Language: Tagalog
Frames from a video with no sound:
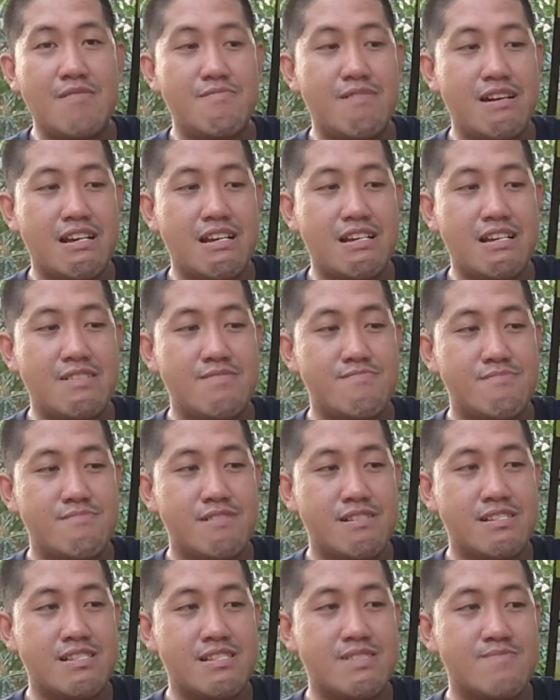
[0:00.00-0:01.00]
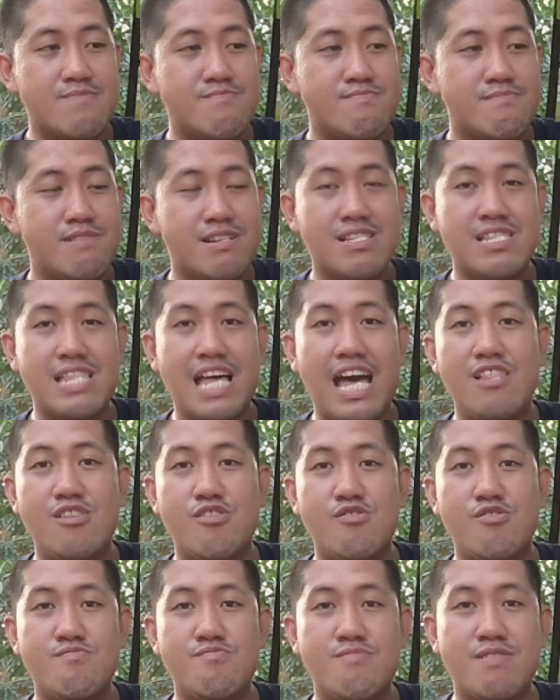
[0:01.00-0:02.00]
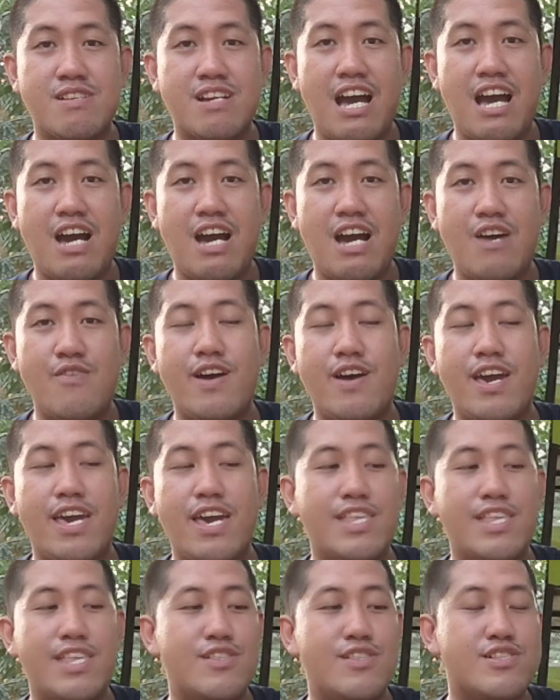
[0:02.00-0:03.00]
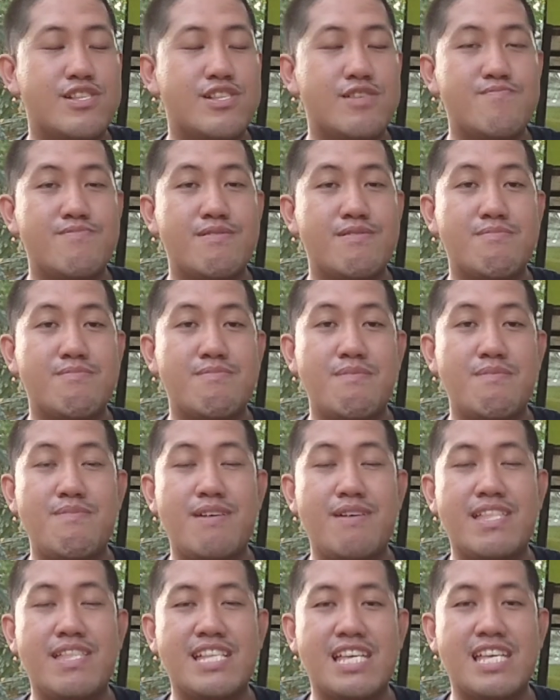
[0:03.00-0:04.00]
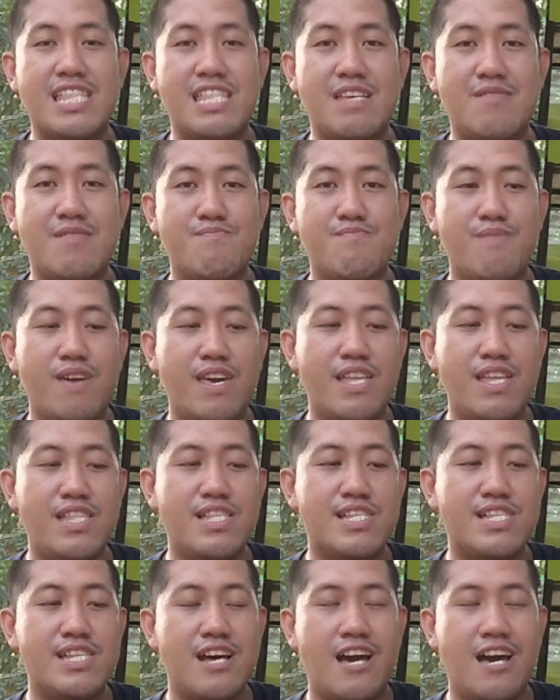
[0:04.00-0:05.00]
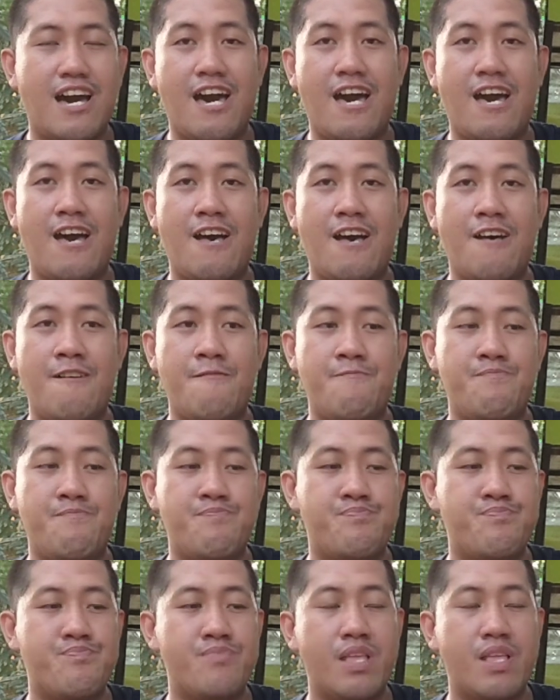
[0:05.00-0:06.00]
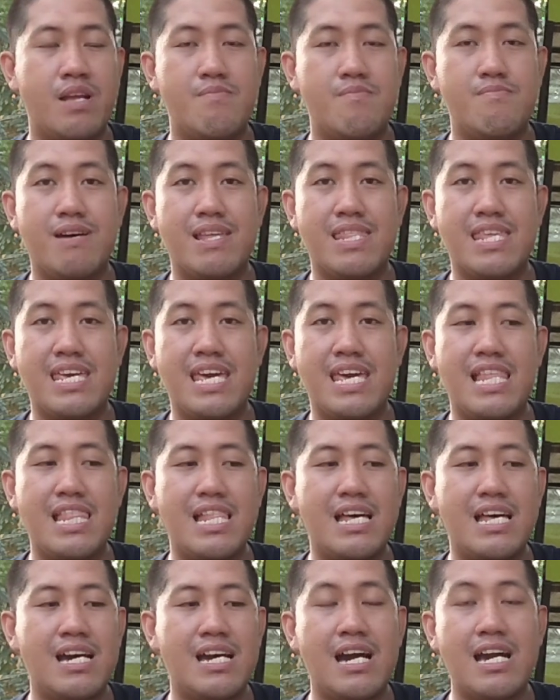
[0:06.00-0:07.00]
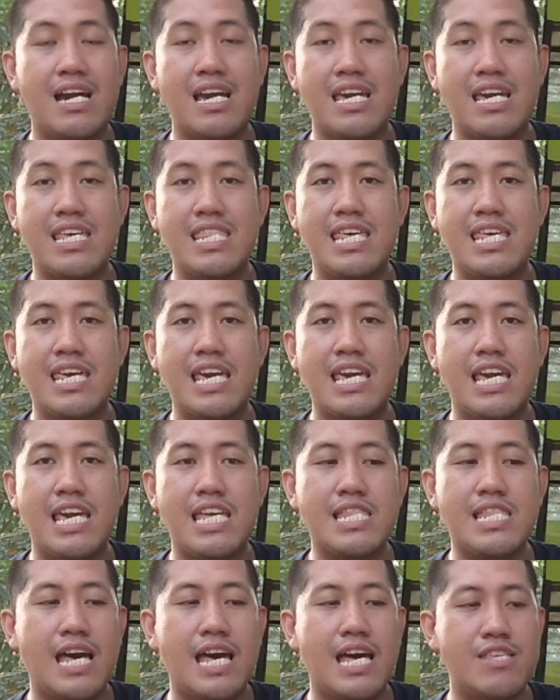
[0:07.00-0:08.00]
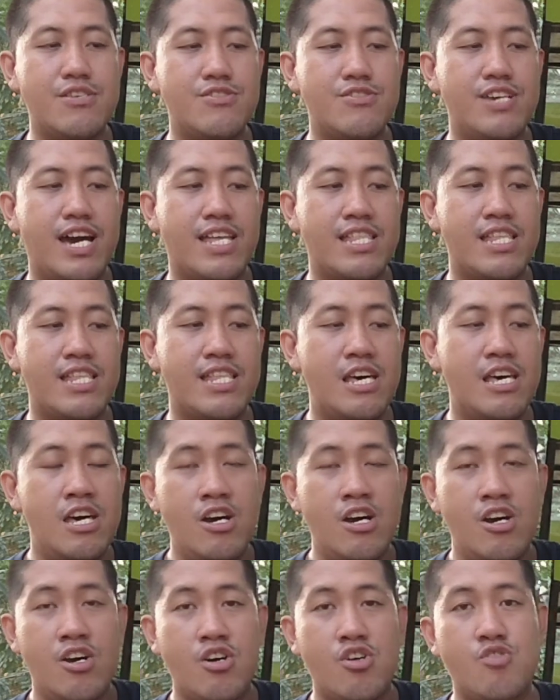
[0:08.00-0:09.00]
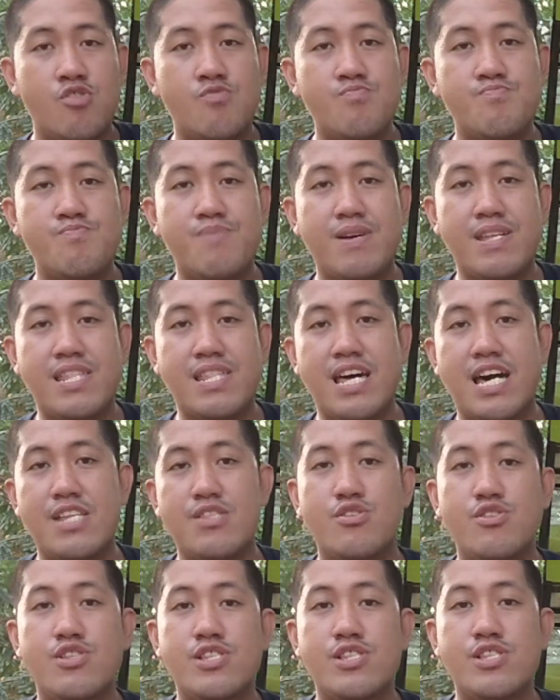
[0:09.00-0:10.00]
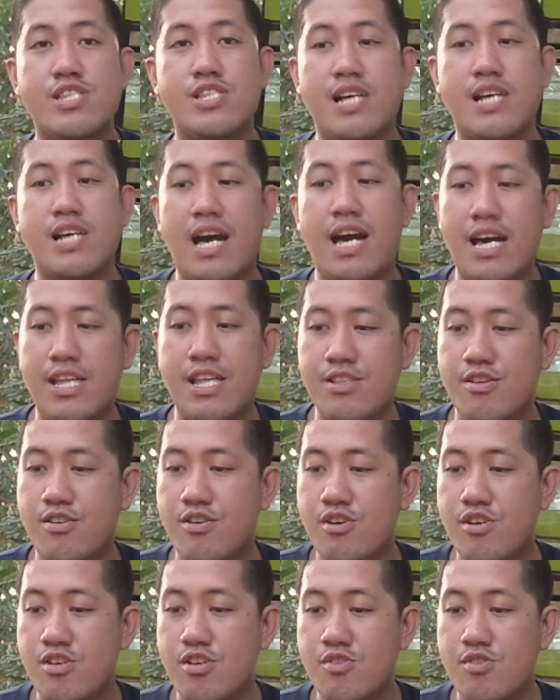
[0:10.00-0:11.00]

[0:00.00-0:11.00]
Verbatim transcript: puro more on live foods talaga, pinapakain niya talaga. Ano lang, uh, kumbaga singit niya lang yung flakes pagka wala na siyang ano, uh, wala na siyang culture ng mall na.